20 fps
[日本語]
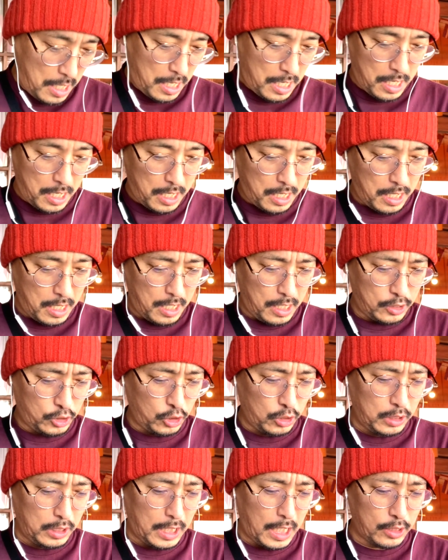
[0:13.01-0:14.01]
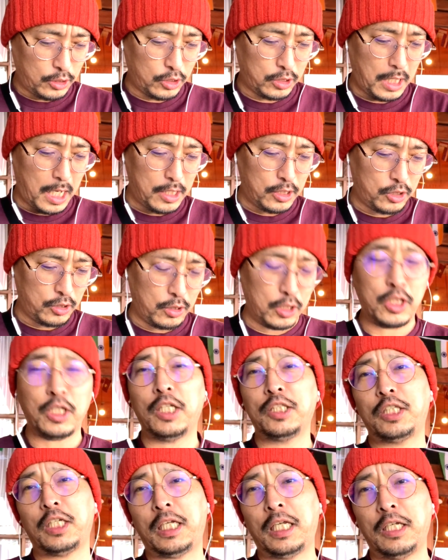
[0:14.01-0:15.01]
えー、じゅうにがつさんじゅういち
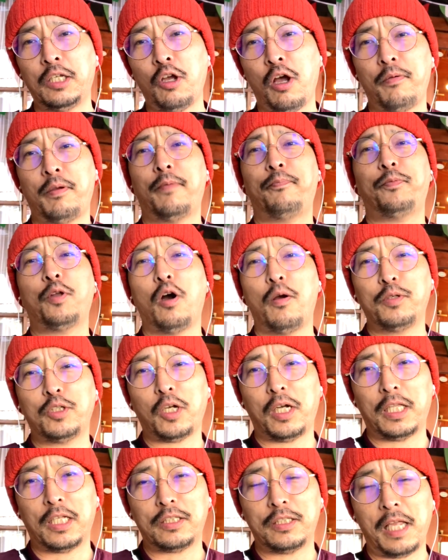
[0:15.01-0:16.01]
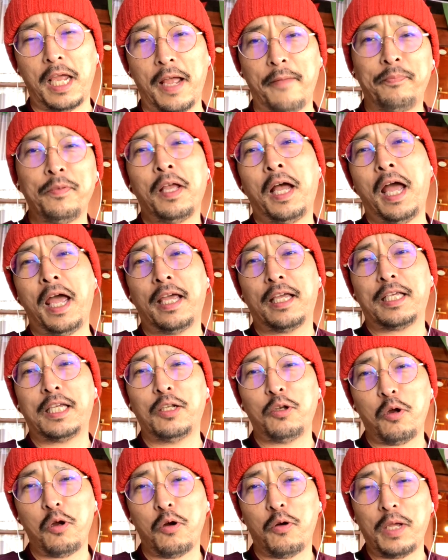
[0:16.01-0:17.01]
にち金曜日、大晦日ですね。はい、
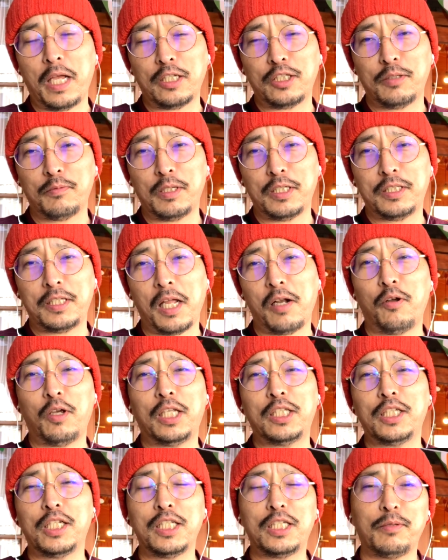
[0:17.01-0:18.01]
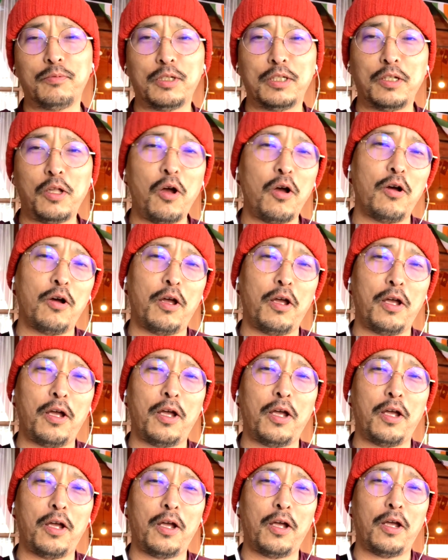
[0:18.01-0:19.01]
昨日お休みしてのいちにちぶりの、
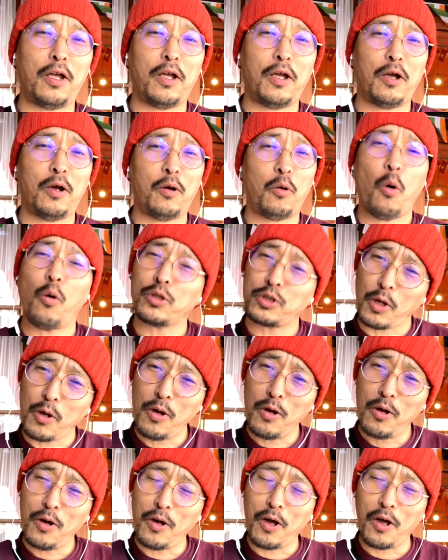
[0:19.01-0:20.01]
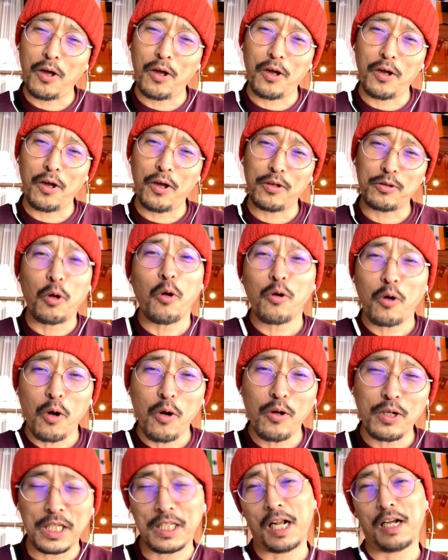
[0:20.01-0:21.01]
えー、放送、投
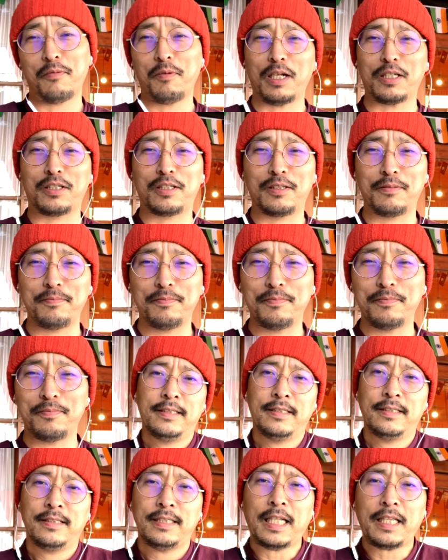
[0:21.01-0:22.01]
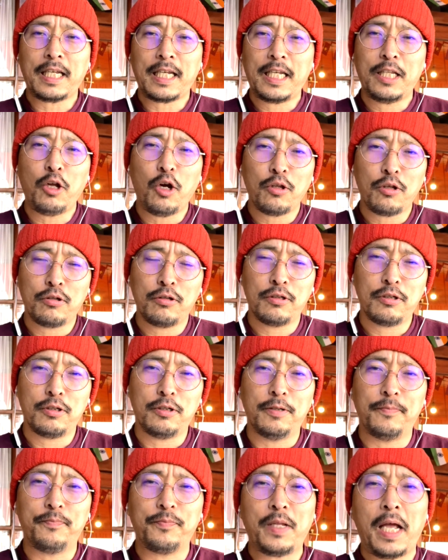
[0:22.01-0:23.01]
稿になります。さて、昨日の
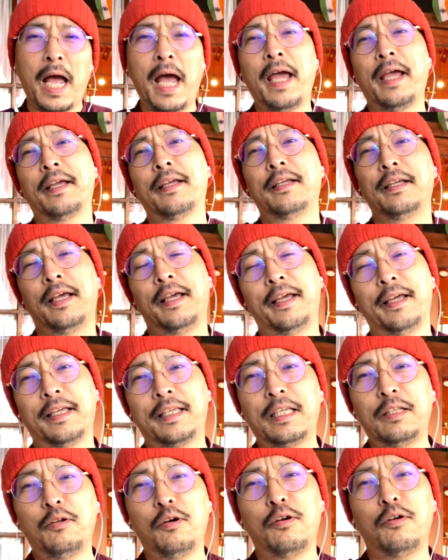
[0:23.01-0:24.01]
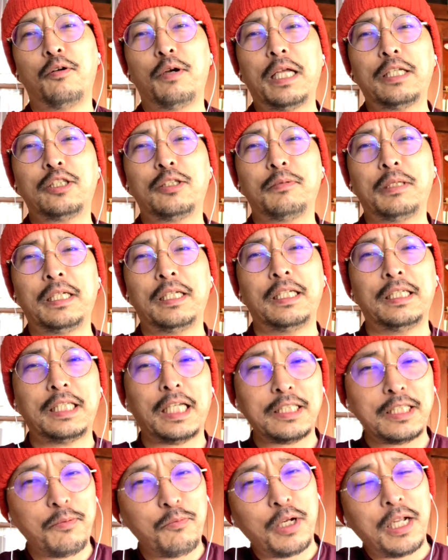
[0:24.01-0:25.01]
ルルル、はいえー、昨日お休み
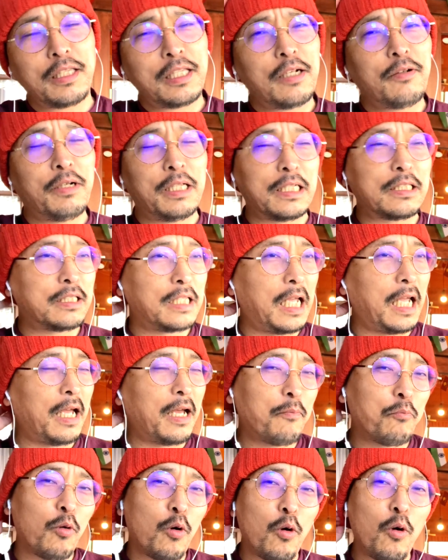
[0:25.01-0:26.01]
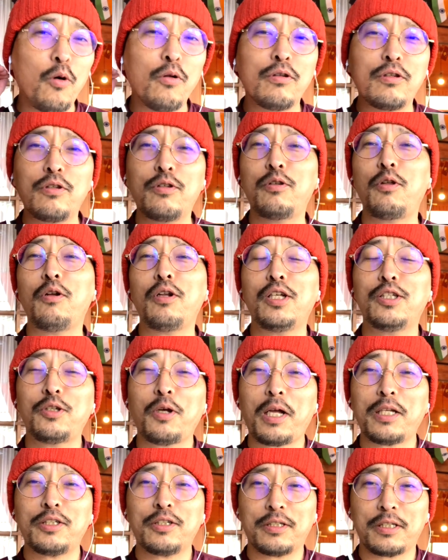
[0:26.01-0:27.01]
させてもらったのはですね、もう本当に
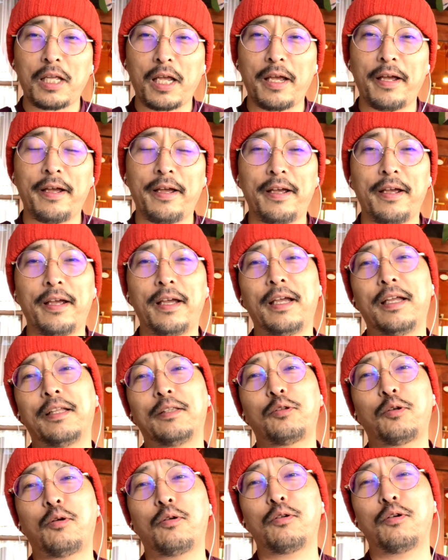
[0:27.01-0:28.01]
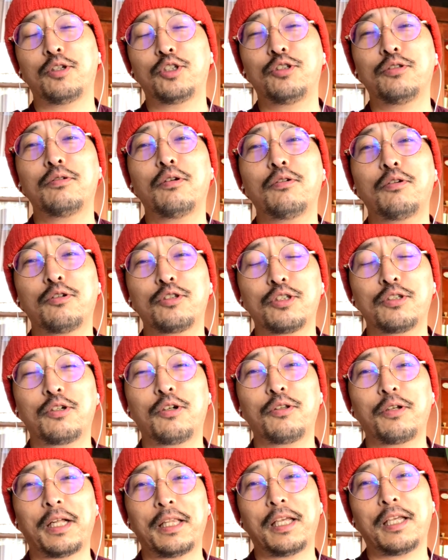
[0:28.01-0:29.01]
忙しくて、えー、とこの収録をする
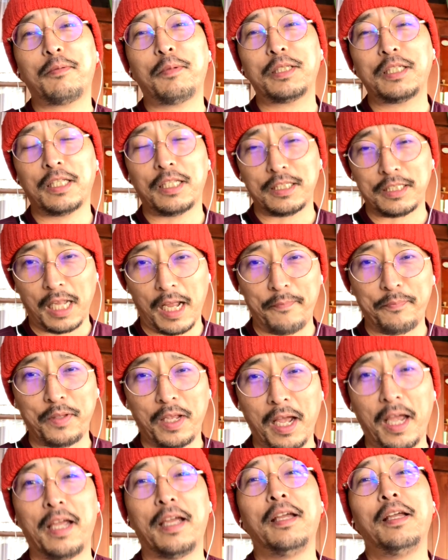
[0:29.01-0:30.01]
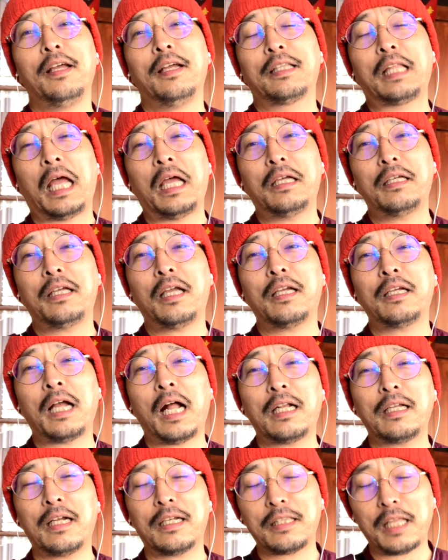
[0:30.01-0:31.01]
ことができませんでした。はい、大変
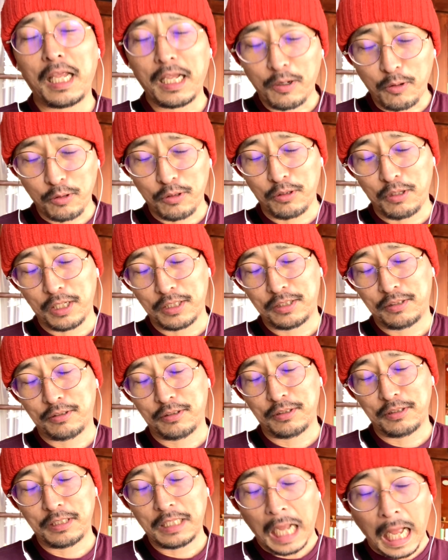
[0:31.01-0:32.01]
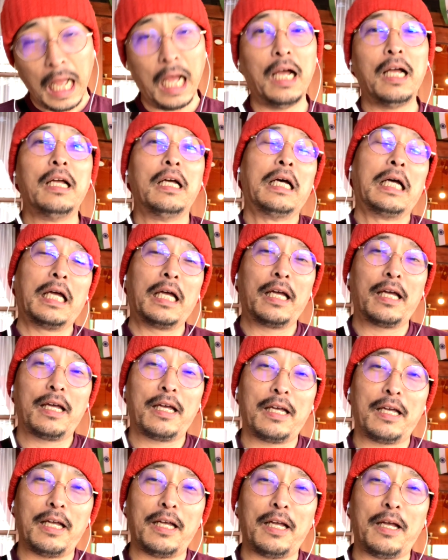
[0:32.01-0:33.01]
ありがたいことですが、
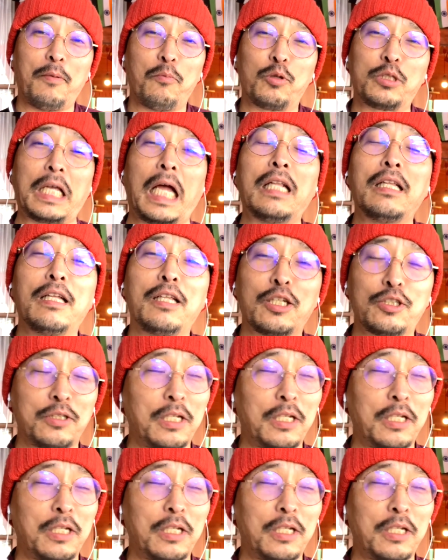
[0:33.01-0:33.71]
えー、もう残念です